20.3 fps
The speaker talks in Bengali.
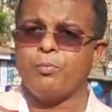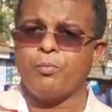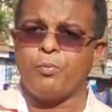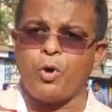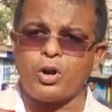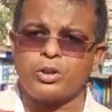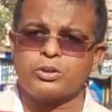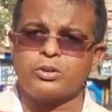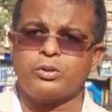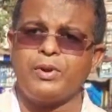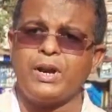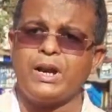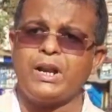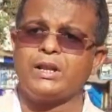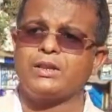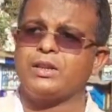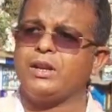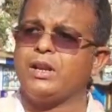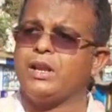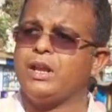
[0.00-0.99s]
বর্তমানে
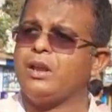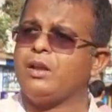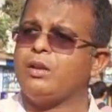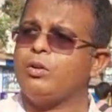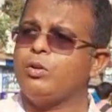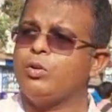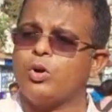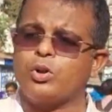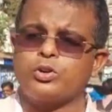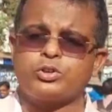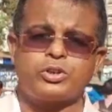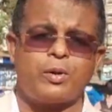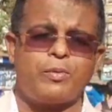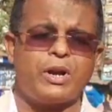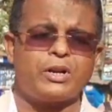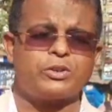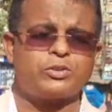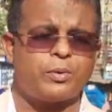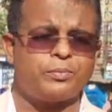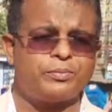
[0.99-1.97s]
তিনি
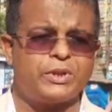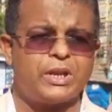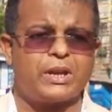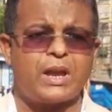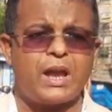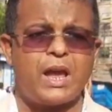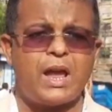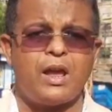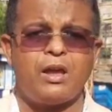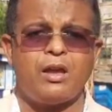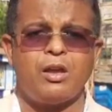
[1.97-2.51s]
লোকসভার সব থেকে